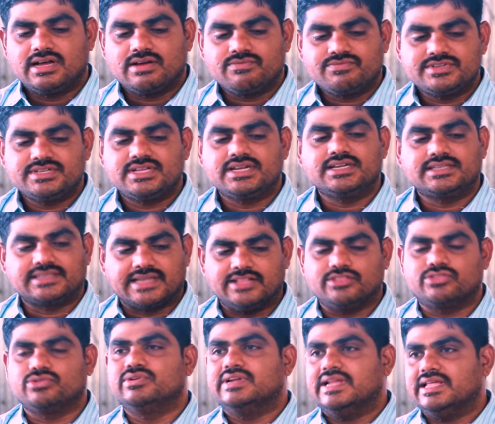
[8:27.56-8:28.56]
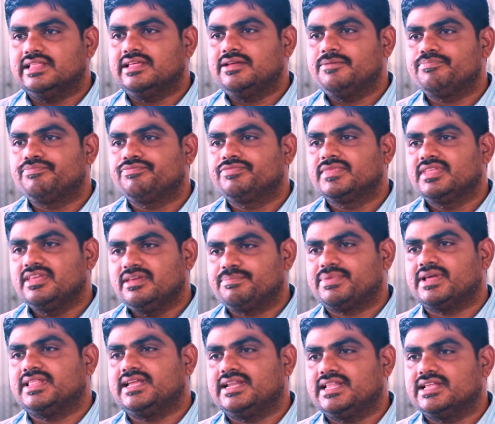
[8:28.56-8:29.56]
అఫీషియల్గా టెన్త్ ఉండేది ఈ
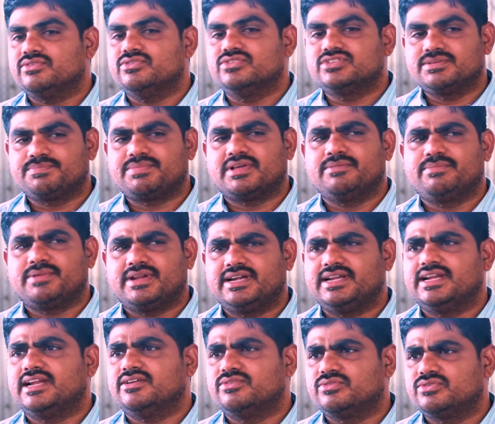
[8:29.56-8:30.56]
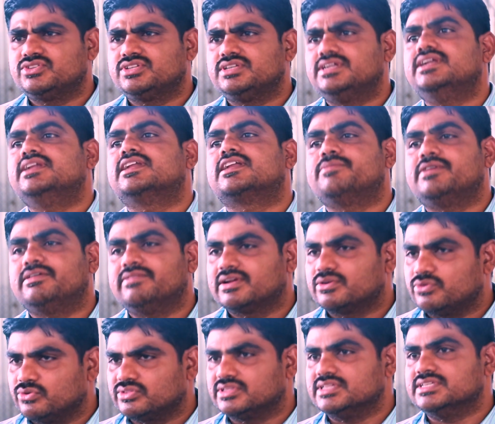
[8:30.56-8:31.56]
పదేళ్ళ నుంచి పది పన్నెండేళ్ళ నుంచి ఇంటర్మీడియట్
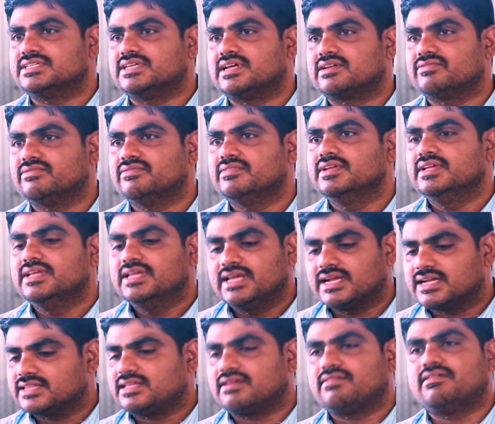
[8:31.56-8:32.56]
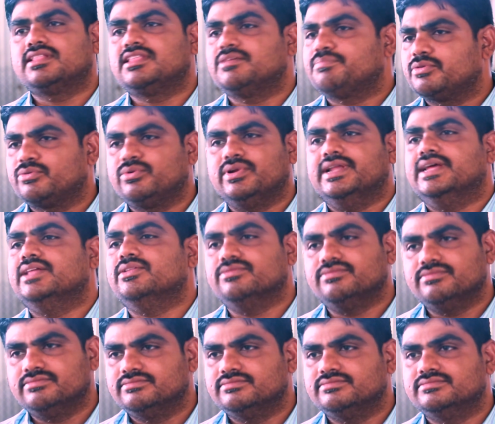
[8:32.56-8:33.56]
వరకు గుర్తించారు ఇంకా తర్వాత ఇప్పుడు లేదు
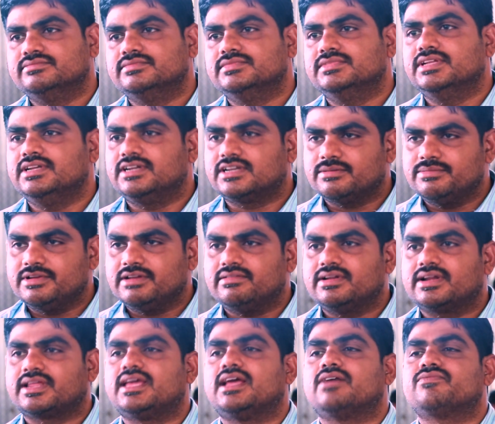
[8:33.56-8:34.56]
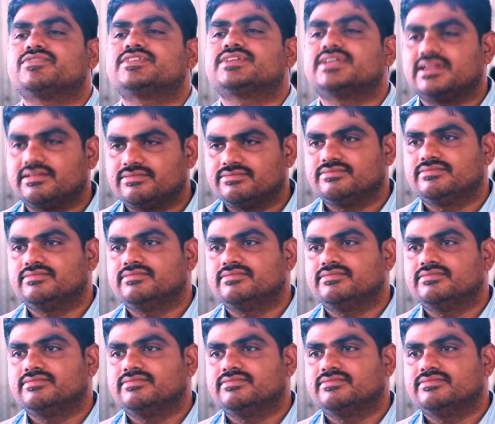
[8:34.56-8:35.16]
ఇంటర్మీడియట్ వరకే అఫీషియల్